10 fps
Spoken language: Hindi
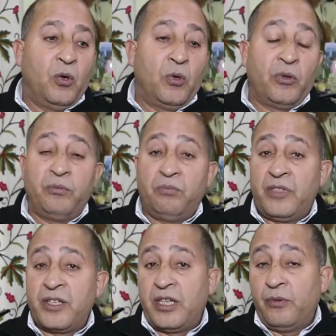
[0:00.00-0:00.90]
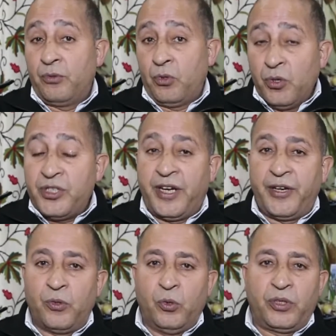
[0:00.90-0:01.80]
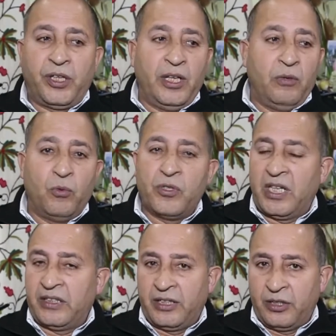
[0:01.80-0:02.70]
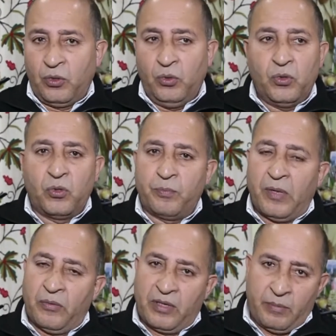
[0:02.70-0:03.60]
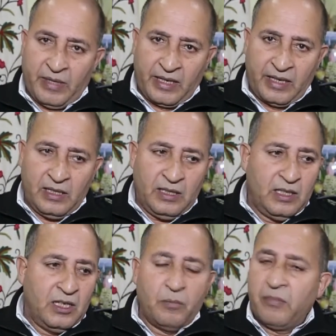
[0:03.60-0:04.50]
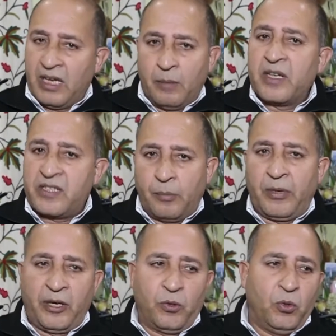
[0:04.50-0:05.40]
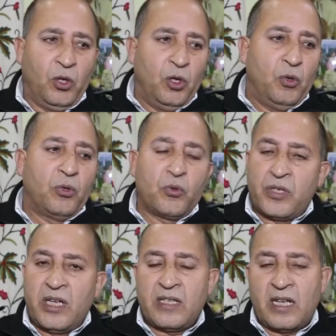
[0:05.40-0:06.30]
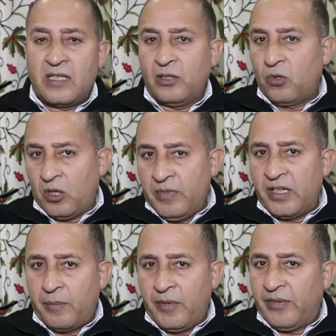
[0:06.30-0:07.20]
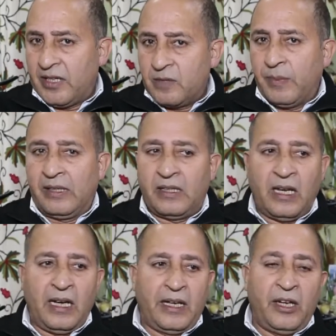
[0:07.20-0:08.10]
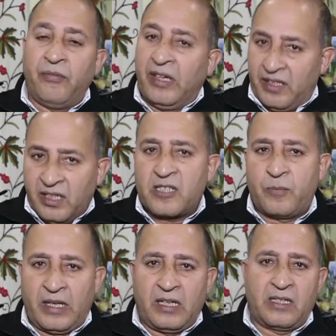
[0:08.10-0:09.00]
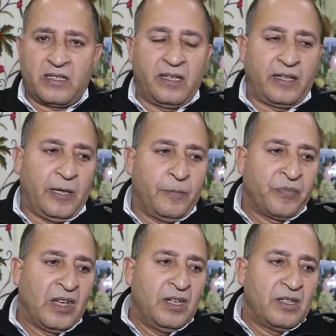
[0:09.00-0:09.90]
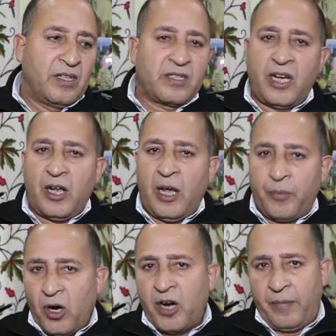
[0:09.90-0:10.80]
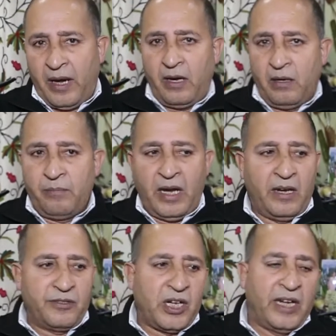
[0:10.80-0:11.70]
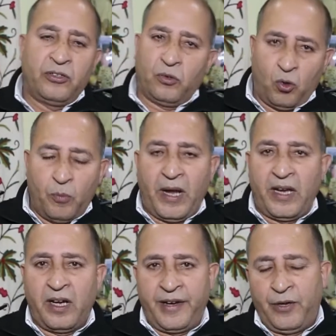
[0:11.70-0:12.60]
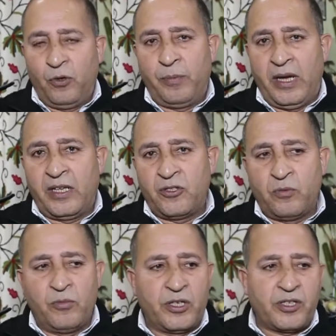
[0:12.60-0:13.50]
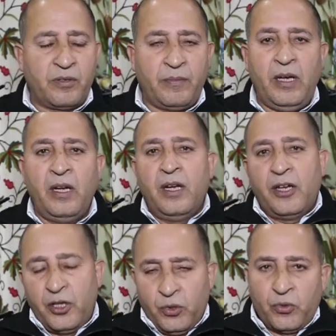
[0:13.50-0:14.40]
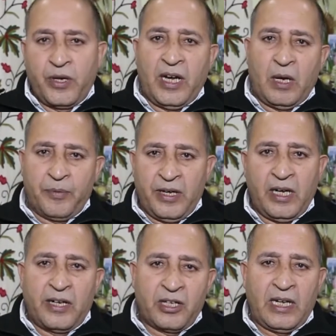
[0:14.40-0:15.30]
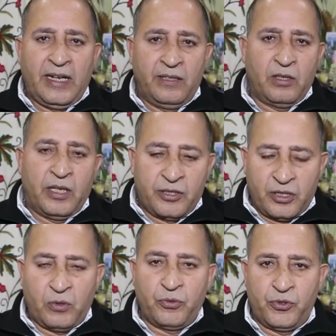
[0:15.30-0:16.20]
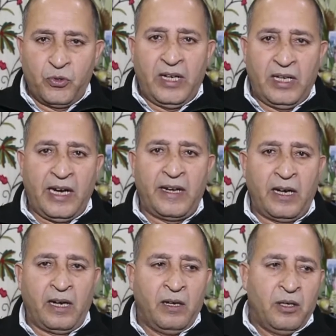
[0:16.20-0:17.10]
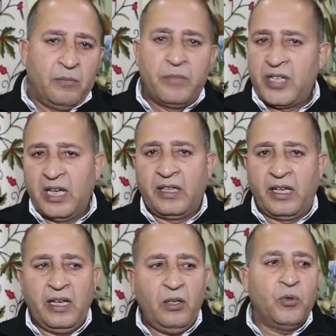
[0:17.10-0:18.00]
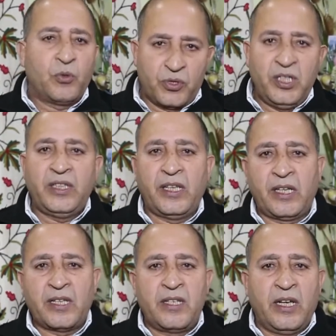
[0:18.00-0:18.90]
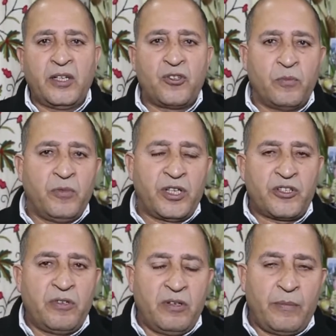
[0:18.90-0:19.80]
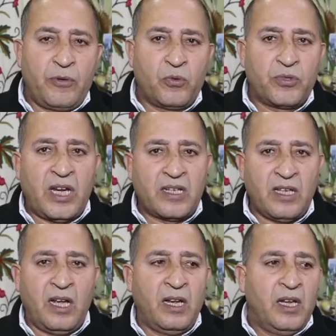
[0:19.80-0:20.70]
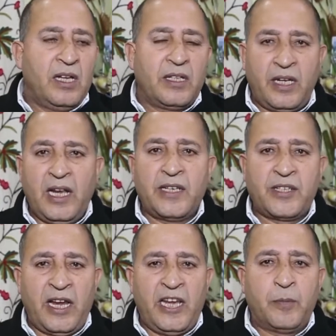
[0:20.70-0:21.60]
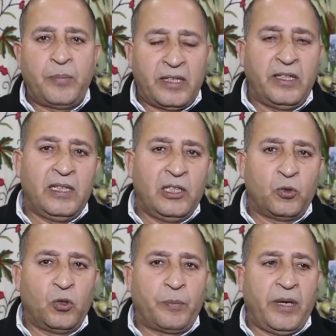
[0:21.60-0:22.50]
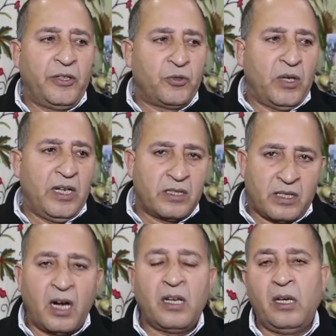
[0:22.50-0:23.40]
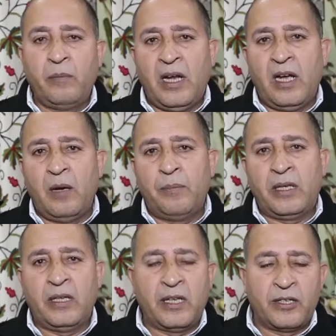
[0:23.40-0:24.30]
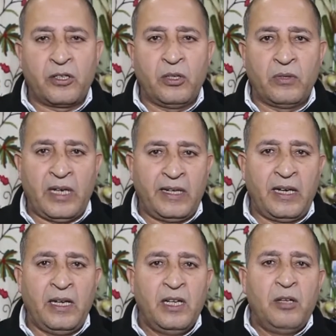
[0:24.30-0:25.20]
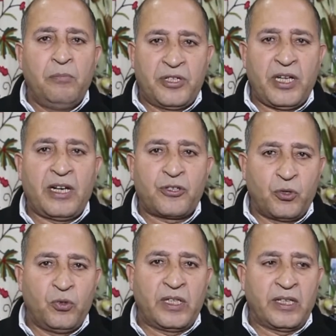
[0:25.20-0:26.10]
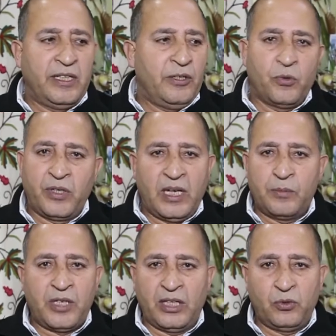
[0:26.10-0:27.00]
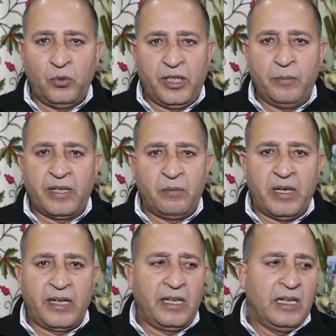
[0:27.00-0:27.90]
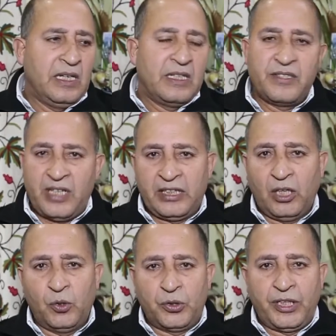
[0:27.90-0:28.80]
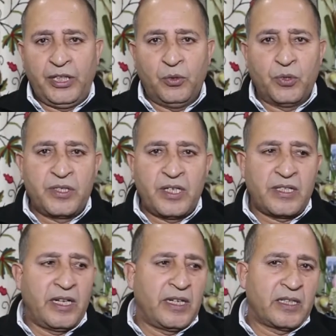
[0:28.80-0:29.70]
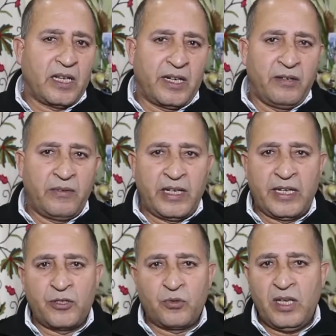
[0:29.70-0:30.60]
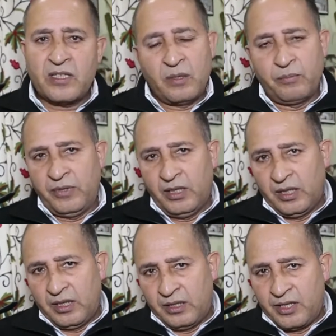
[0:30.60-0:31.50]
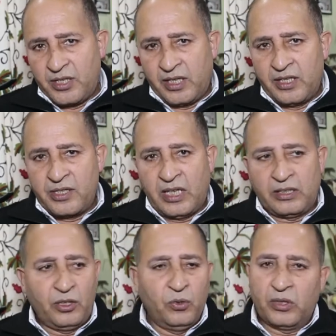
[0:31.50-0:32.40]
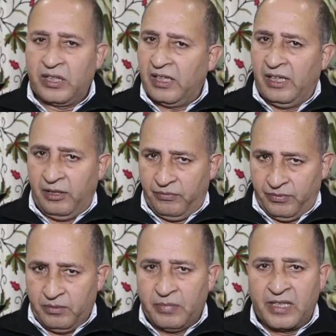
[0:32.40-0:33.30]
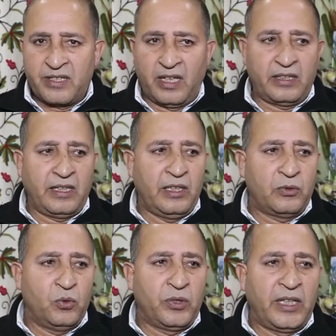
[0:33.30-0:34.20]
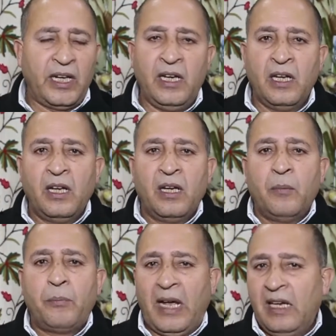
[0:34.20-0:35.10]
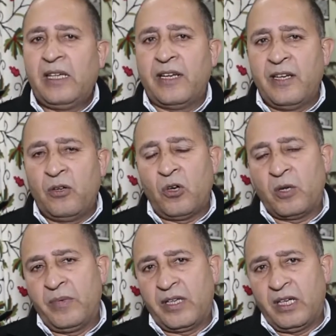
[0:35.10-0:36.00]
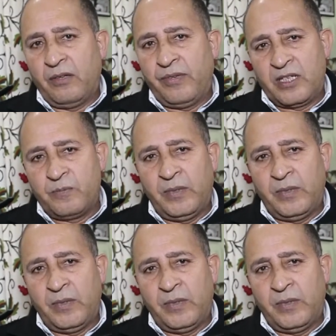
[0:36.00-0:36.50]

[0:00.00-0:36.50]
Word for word: और जिससे लोड शेडिंग होती है वो ज़्यादा ना हो और पावर हमारे यहाँ बराबर सप्लाई हो और उसके साथ साथ गवर्नमेंट का भी फ़र्ज़ बनता है कि विंटर्स में खास करके जिस तरह एब्रॉड में मैं शायद हो पाएगा नहीं हो पाएगा जम्मू कश्मीर में कि उन्होंने अपनी अंडरलाइन अंडरग्राउंड जो है लाइनें बिछा दी है और उसी तरीके से अगर जम्मू कश्मीर में भी कुछ ऐसा किया जाए एक प्रैक्टिकल तौर पे जो है स्टार्टिंग में आप अगर अंडरग्राउंड लाइनें बिछाना शुरू कर दें क्योंकि आप जानते हो कि बर्फ़बारी ज़्यादा होती है और जिससे ये तारे वगैरह जो है सब नीचे गिर जाती है और तकलीफ बढ़ जाती है तो ये पहल करना गवर्नमेंट का फर्ज